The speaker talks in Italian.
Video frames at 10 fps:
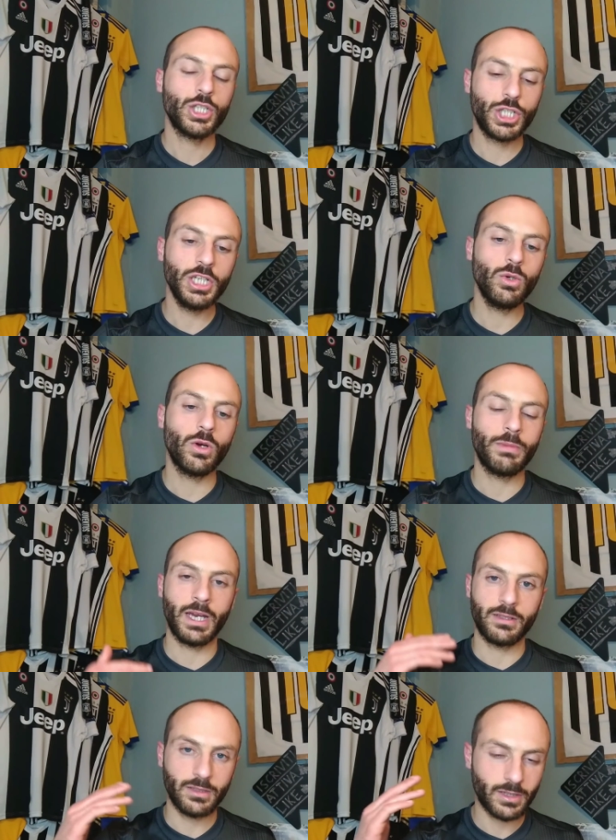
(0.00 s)
5
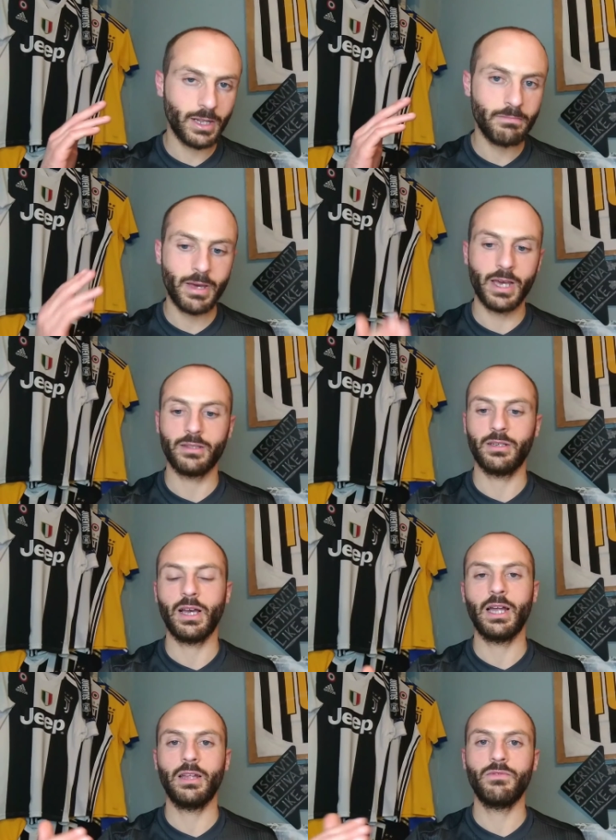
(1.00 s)
metri, 3 metri
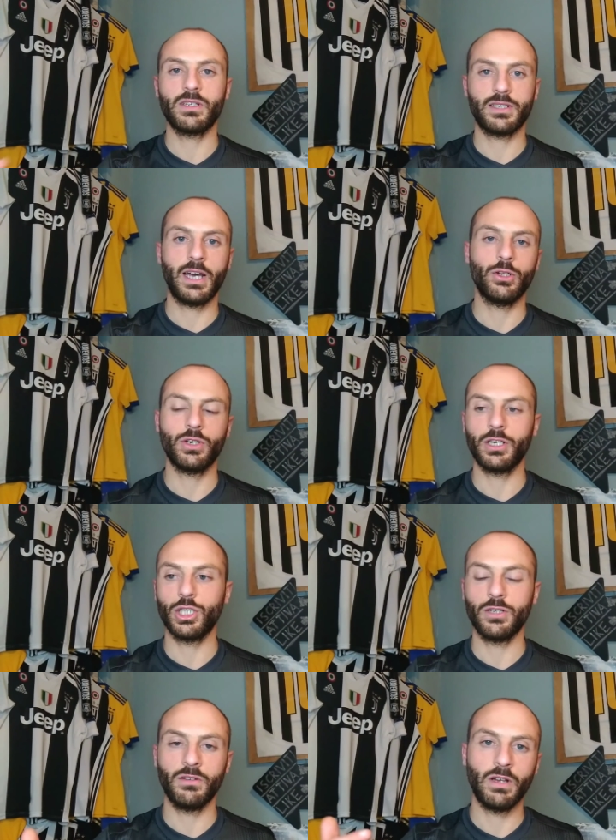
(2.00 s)
all'avversario che
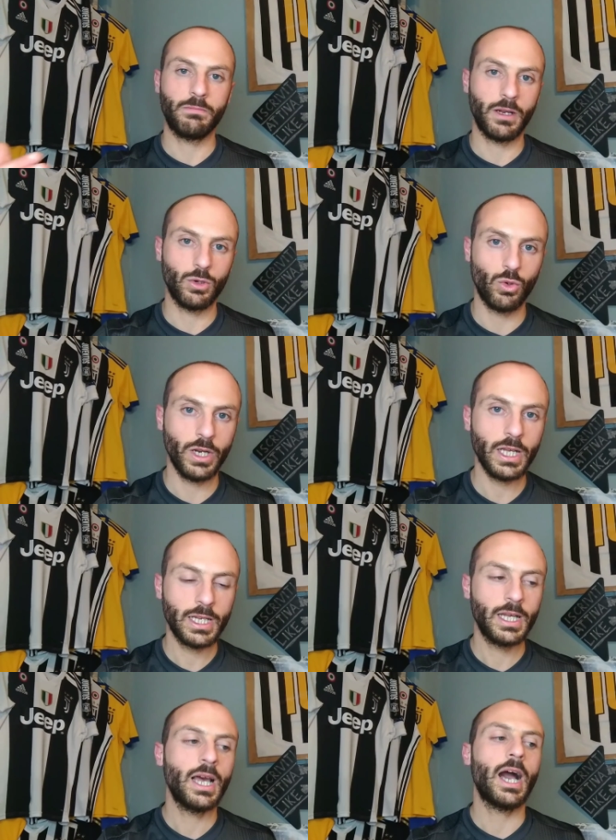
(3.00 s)
riceveva il pallone,
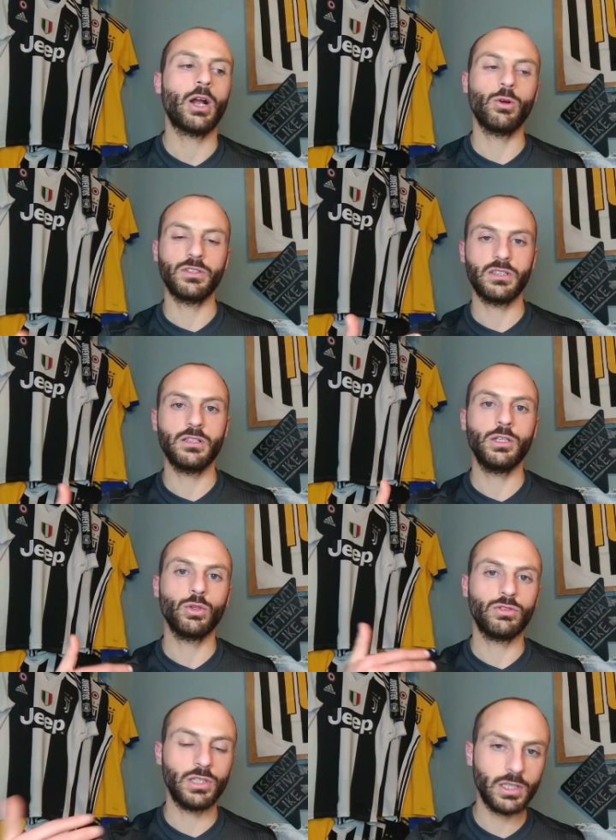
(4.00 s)
ha
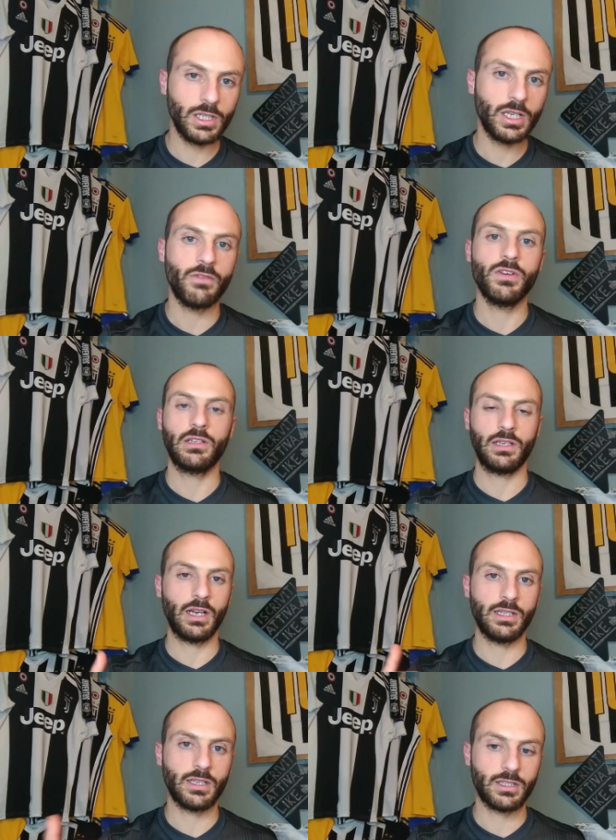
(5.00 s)
consentito tiri e
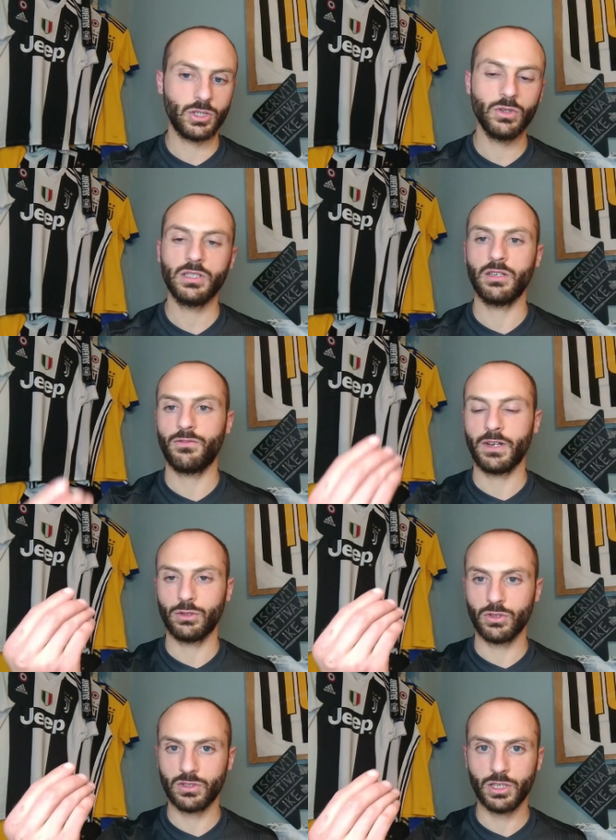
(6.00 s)
verticalizzazioni, si è
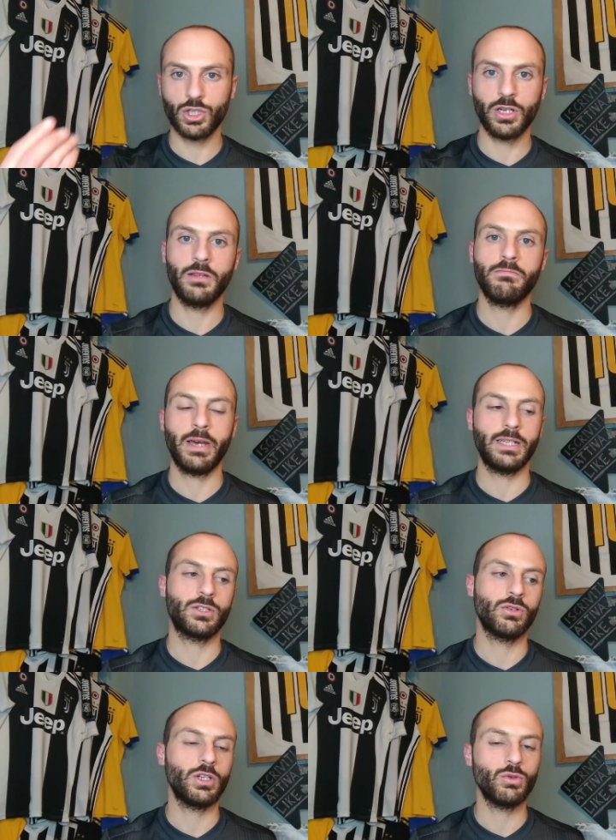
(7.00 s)
fatto stringere in
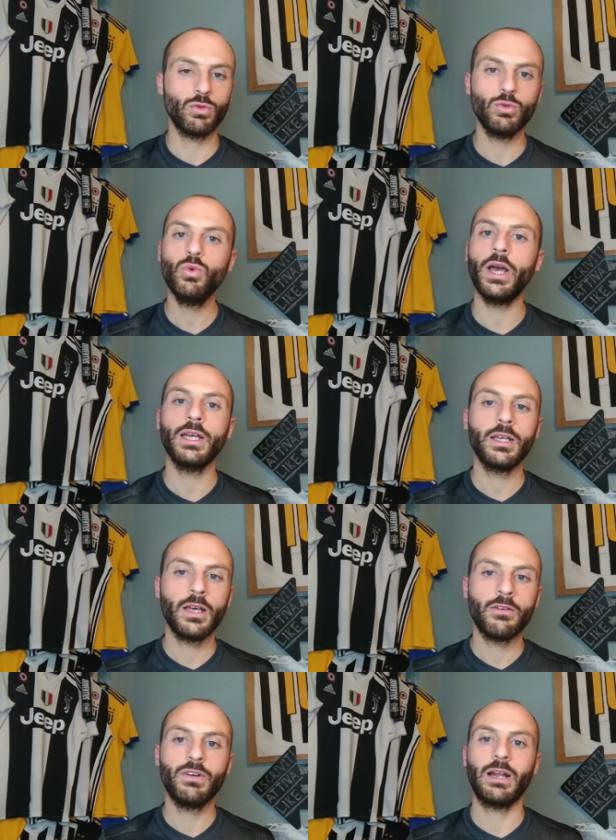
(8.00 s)
mezzo negli 1-2,
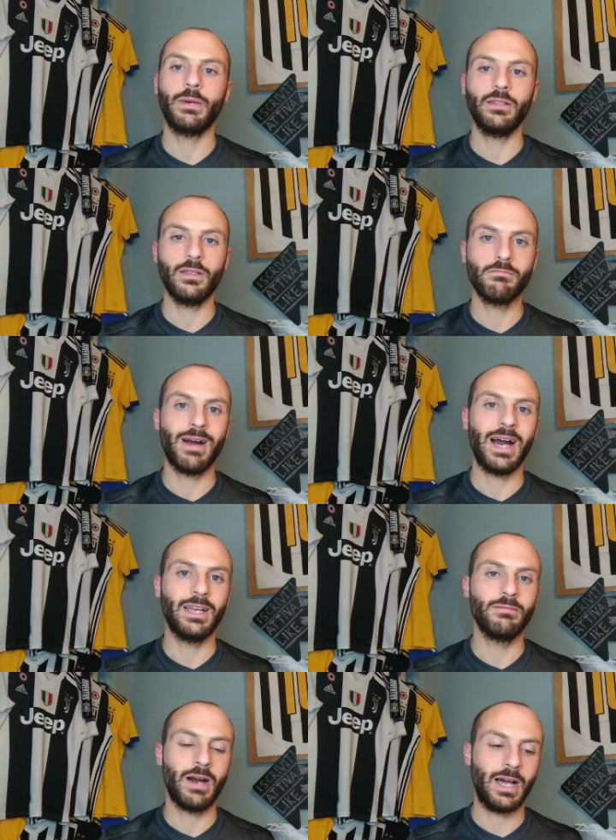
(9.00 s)
veramente
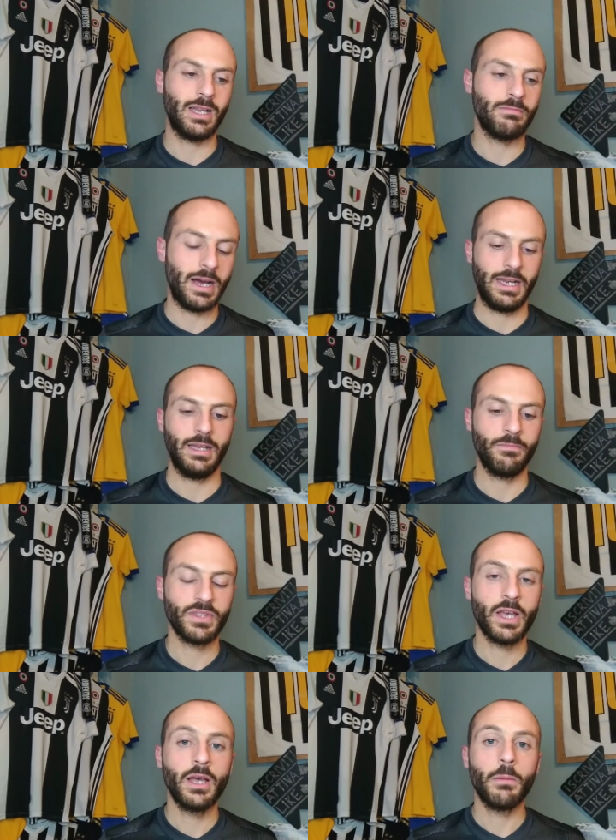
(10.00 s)
male, male, male.
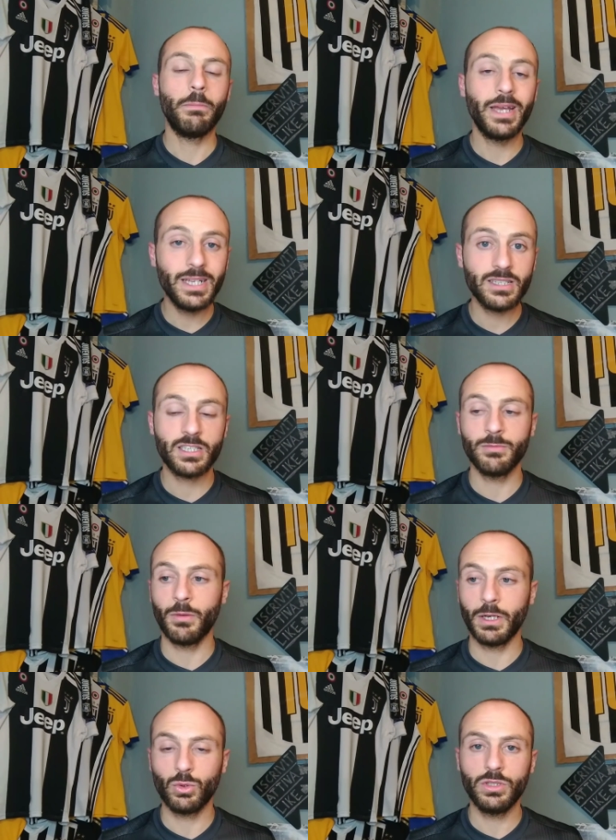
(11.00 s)

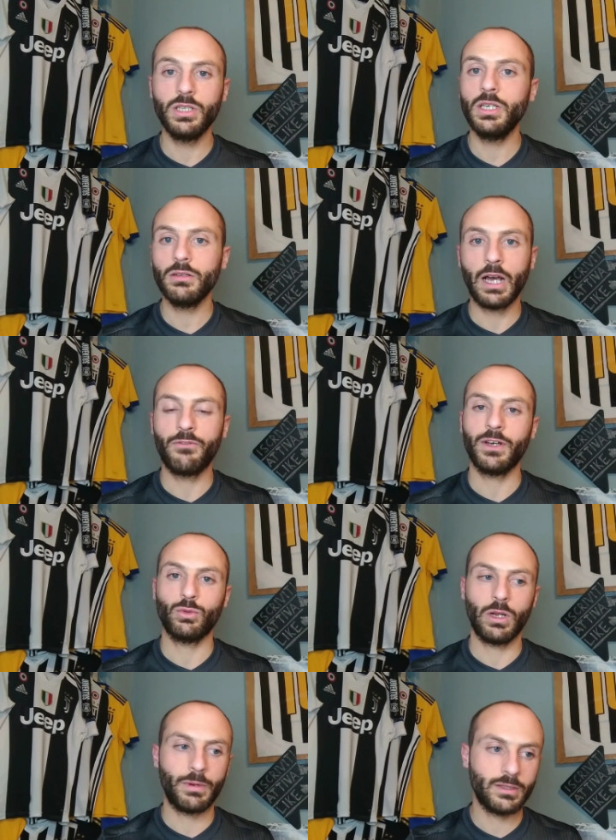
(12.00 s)
Benissimo Matuidi, ha
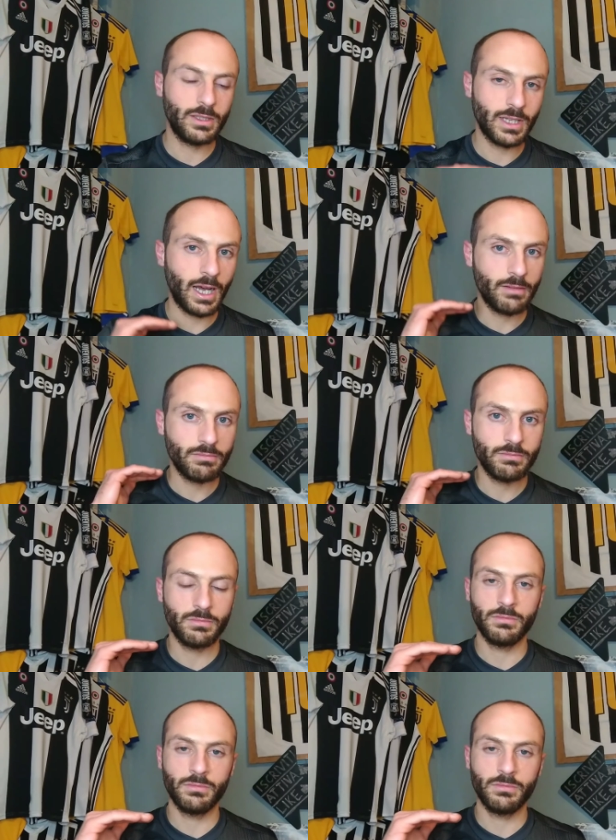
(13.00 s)
fatto una partita